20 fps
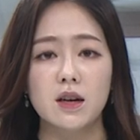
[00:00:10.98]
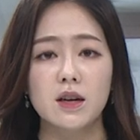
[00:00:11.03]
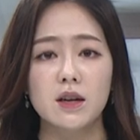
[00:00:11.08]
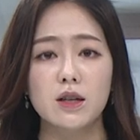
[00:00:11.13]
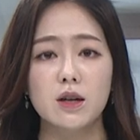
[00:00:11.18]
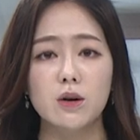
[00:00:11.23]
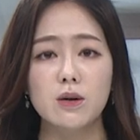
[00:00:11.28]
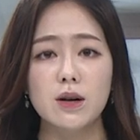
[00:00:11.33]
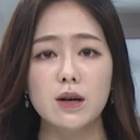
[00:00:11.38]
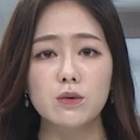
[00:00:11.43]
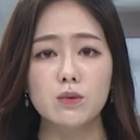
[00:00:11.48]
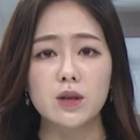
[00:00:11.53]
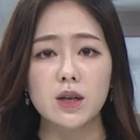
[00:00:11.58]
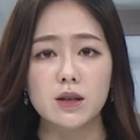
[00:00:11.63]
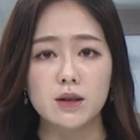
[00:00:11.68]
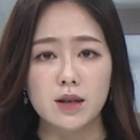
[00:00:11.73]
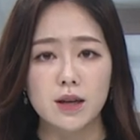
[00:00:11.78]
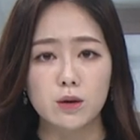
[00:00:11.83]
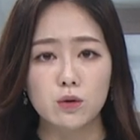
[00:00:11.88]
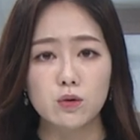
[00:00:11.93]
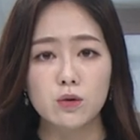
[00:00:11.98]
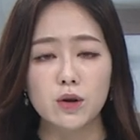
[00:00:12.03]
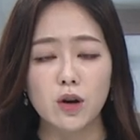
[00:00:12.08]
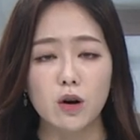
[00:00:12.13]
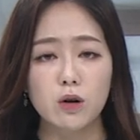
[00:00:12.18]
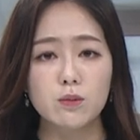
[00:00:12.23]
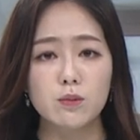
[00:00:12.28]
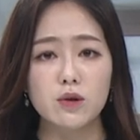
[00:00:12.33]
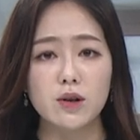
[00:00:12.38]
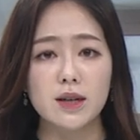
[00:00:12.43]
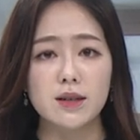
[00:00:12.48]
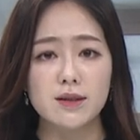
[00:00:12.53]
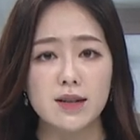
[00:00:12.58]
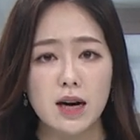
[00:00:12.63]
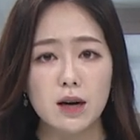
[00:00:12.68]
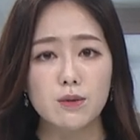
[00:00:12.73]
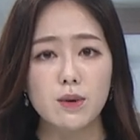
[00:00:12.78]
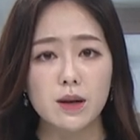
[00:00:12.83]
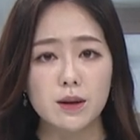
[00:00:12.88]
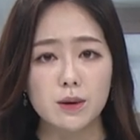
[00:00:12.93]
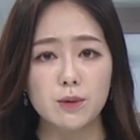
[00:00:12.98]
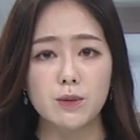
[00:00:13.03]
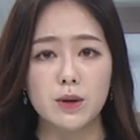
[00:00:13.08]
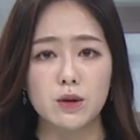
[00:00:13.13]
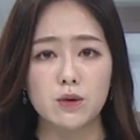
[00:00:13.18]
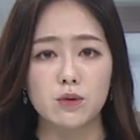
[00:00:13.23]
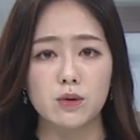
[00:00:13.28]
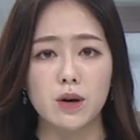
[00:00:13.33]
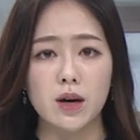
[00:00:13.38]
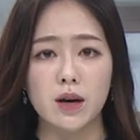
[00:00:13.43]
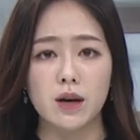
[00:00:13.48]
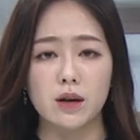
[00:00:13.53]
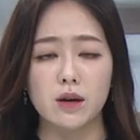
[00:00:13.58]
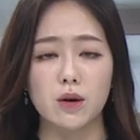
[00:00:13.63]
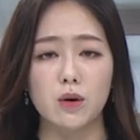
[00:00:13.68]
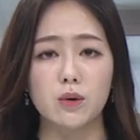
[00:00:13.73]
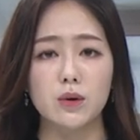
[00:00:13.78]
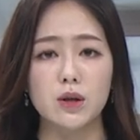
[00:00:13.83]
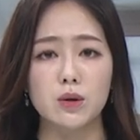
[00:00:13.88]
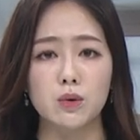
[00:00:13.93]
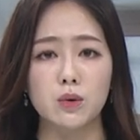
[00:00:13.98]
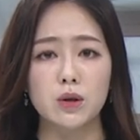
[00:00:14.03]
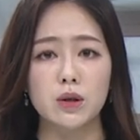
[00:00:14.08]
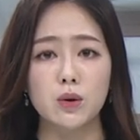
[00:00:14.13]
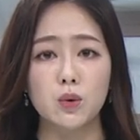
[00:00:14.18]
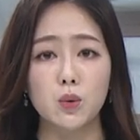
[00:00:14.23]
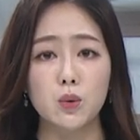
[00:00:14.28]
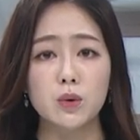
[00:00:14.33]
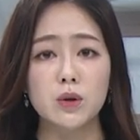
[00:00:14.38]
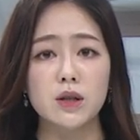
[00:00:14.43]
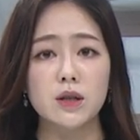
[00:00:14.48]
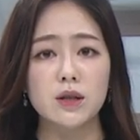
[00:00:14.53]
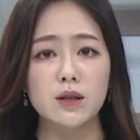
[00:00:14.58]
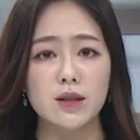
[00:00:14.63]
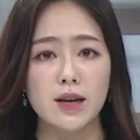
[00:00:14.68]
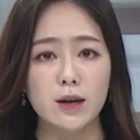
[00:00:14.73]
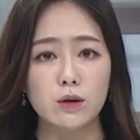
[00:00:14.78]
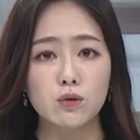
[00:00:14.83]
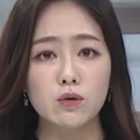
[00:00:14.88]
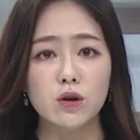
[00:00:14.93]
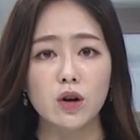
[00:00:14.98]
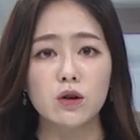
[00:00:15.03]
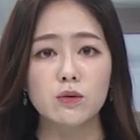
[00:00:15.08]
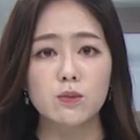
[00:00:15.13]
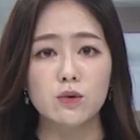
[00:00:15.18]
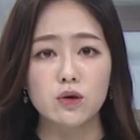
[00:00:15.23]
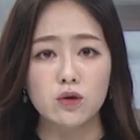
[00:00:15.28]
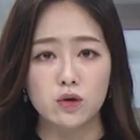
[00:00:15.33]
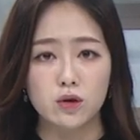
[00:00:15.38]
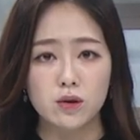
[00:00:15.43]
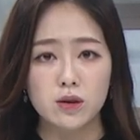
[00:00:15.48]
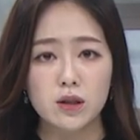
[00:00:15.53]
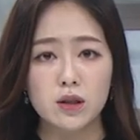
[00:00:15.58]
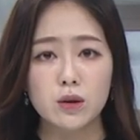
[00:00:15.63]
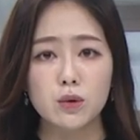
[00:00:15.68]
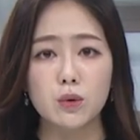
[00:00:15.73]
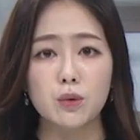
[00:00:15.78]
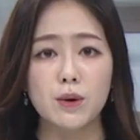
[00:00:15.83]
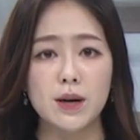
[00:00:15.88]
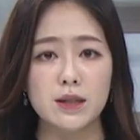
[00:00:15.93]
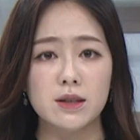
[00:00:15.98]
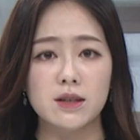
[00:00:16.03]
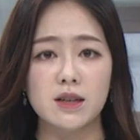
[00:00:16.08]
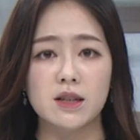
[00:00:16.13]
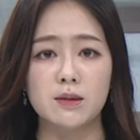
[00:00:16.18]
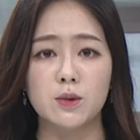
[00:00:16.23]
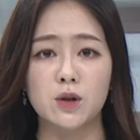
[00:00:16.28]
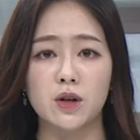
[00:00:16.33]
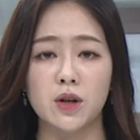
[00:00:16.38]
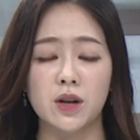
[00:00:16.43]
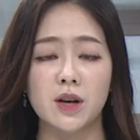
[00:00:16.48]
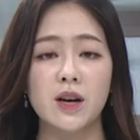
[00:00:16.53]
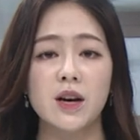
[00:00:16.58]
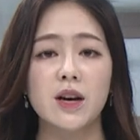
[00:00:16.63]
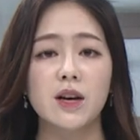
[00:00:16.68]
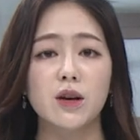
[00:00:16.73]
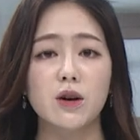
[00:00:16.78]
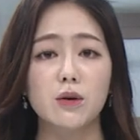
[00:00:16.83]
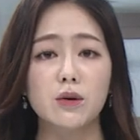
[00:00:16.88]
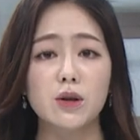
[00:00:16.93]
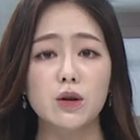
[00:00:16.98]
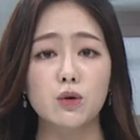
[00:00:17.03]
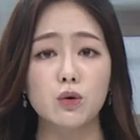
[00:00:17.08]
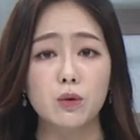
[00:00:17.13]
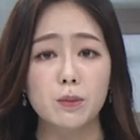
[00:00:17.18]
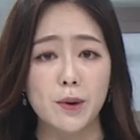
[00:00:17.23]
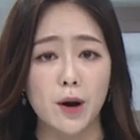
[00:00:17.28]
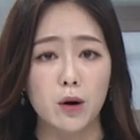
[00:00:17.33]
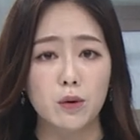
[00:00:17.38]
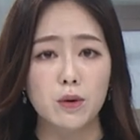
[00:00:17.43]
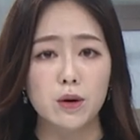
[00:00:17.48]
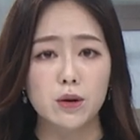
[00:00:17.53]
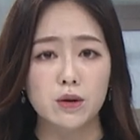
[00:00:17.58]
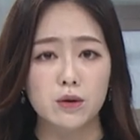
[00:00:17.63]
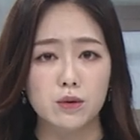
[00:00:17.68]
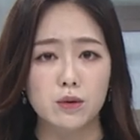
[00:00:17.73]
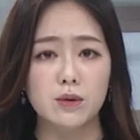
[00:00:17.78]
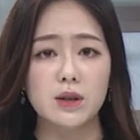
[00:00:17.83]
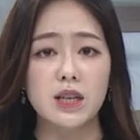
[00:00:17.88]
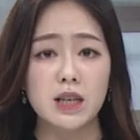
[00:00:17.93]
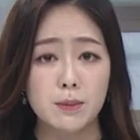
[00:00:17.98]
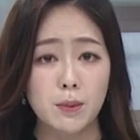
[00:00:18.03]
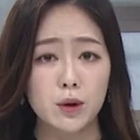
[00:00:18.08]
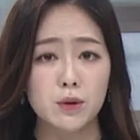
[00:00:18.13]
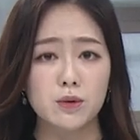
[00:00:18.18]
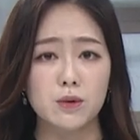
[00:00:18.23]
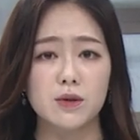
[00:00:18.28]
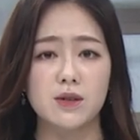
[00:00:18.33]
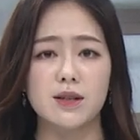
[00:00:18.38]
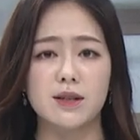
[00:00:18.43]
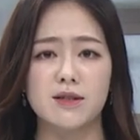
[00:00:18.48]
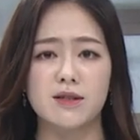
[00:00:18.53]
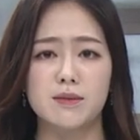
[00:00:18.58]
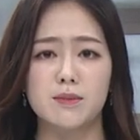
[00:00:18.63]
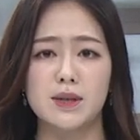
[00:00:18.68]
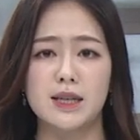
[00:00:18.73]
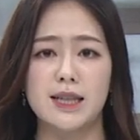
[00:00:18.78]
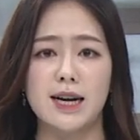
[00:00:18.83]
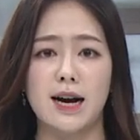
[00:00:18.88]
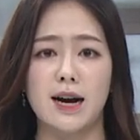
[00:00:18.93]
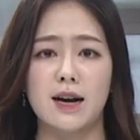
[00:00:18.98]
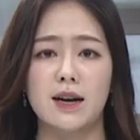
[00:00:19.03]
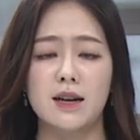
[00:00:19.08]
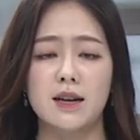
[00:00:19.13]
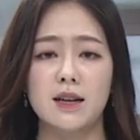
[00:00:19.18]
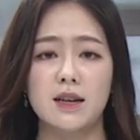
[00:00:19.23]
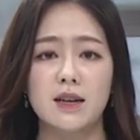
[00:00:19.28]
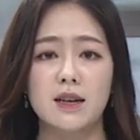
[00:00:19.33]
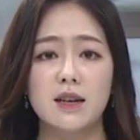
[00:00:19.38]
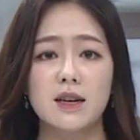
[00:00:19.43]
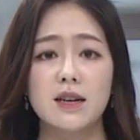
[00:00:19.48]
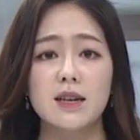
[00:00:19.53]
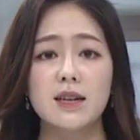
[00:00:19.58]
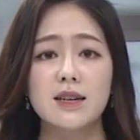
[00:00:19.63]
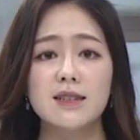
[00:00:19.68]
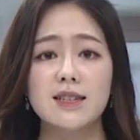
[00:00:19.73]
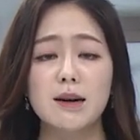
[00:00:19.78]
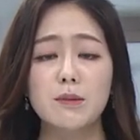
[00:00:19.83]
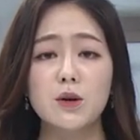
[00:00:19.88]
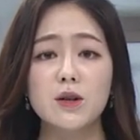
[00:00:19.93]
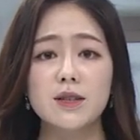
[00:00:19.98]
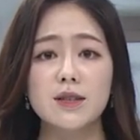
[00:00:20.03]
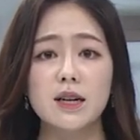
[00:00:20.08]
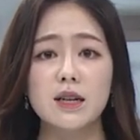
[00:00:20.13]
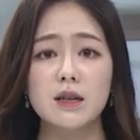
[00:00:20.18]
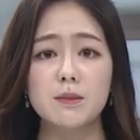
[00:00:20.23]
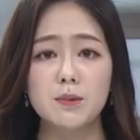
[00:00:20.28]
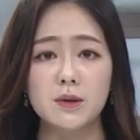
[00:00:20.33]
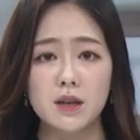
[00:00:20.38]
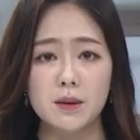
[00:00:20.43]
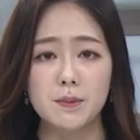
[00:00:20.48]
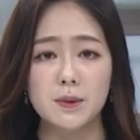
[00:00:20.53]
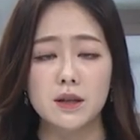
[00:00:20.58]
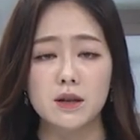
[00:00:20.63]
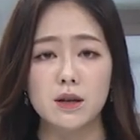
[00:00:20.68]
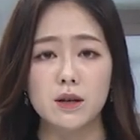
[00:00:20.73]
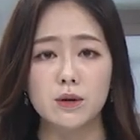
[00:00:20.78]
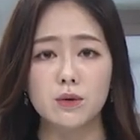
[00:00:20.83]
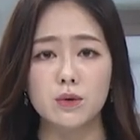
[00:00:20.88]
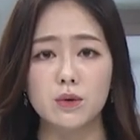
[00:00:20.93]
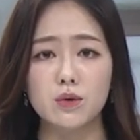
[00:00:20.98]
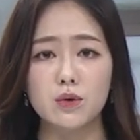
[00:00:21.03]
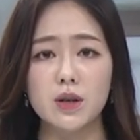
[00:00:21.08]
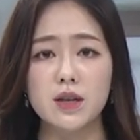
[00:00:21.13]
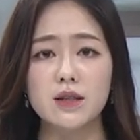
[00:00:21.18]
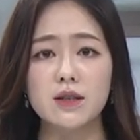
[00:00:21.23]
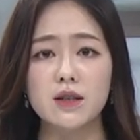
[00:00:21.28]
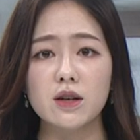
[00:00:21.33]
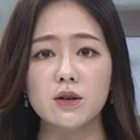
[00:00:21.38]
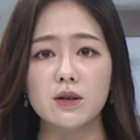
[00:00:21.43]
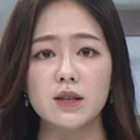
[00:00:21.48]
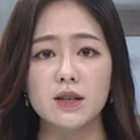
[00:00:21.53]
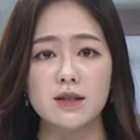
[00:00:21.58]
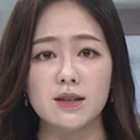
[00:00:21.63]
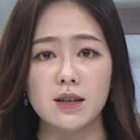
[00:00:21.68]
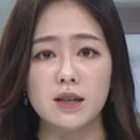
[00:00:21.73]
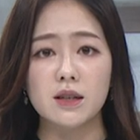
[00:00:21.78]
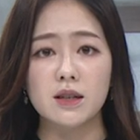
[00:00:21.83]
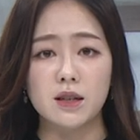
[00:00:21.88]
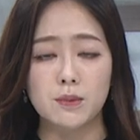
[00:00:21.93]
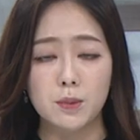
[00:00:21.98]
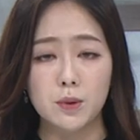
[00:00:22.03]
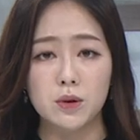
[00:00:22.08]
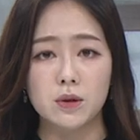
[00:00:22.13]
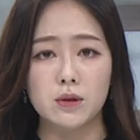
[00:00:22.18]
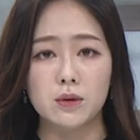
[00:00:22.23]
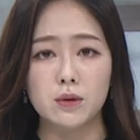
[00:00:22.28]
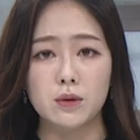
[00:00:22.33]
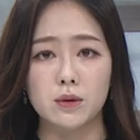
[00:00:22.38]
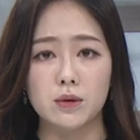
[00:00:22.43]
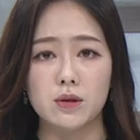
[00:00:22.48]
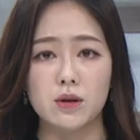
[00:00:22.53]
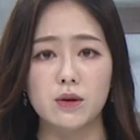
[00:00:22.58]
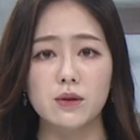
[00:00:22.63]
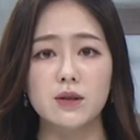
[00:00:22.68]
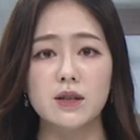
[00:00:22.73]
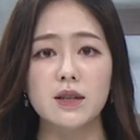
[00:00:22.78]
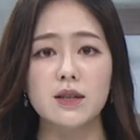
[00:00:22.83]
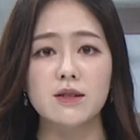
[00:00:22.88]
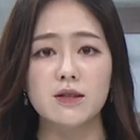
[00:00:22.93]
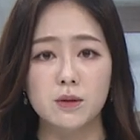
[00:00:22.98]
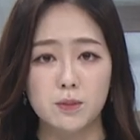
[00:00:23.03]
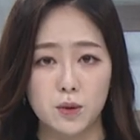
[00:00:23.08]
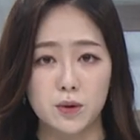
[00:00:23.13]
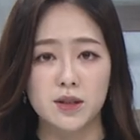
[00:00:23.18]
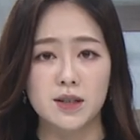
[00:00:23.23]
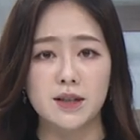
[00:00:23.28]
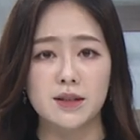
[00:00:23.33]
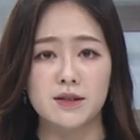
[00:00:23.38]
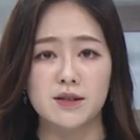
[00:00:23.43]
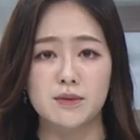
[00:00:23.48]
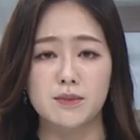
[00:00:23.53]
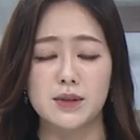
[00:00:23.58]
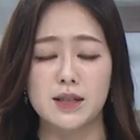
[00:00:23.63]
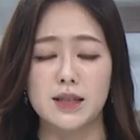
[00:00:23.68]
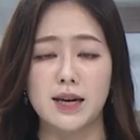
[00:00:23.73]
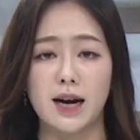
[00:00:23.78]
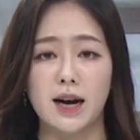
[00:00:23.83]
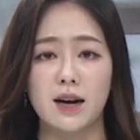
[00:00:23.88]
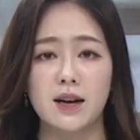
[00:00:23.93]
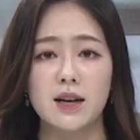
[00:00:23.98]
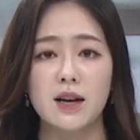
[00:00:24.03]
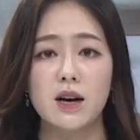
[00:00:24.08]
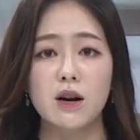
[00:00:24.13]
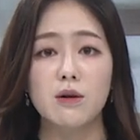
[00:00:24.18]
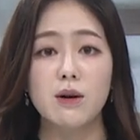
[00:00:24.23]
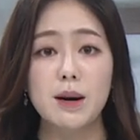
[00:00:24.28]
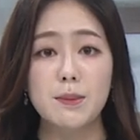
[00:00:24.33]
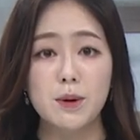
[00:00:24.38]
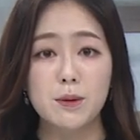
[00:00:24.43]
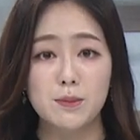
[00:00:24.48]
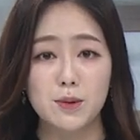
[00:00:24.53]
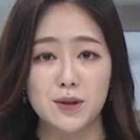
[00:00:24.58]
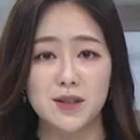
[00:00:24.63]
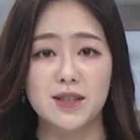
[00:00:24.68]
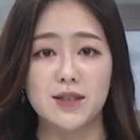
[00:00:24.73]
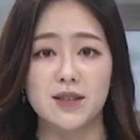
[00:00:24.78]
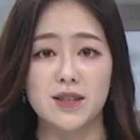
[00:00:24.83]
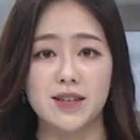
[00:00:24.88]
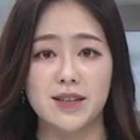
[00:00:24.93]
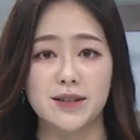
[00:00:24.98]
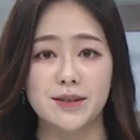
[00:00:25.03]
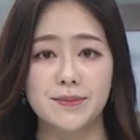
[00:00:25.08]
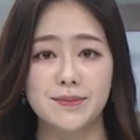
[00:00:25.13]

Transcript: 이런 가운데 대구 경북의 상황이 위중해 경기도는 오늘 대구 경북 중등도 환자 일부를 경기도 병원으로 입원 조치했습니다. 3월 4일 브리핑 내용 최지영 기자의 리포트로 정리해서 보시겠습니다. 화면 보시죠.